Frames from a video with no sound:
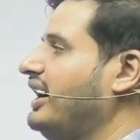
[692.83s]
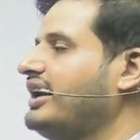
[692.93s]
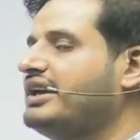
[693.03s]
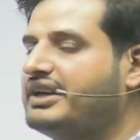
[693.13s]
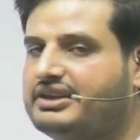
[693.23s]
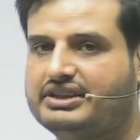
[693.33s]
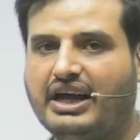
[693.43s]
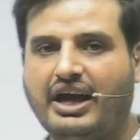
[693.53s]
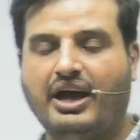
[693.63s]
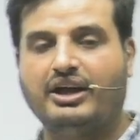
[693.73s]
21
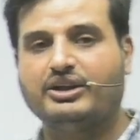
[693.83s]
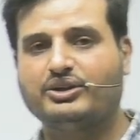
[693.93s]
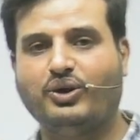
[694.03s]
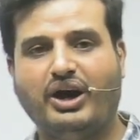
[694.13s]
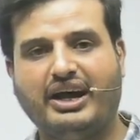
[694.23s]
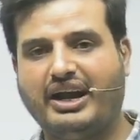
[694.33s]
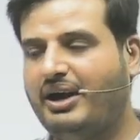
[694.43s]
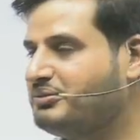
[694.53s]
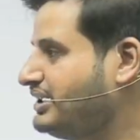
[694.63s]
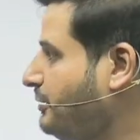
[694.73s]
तो आराम
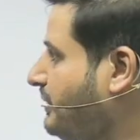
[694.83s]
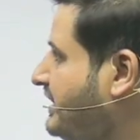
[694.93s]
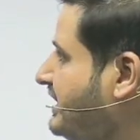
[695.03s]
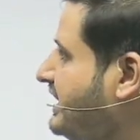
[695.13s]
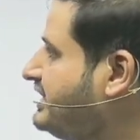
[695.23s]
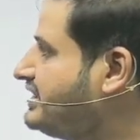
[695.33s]
से अपन तीस